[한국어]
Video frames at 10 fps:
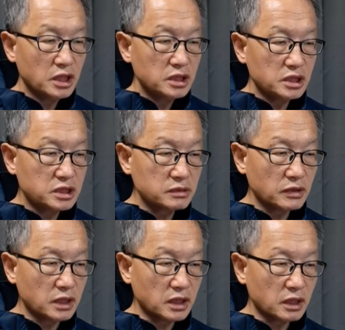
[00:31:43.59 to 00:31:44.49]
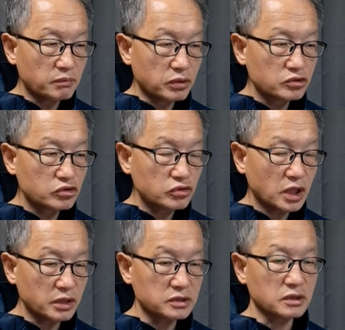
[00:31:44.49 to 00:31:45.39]
이승만에게
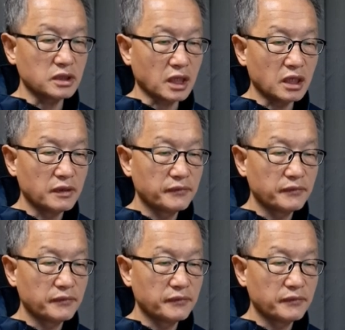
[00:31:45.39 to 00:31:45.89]
폭주하였었다.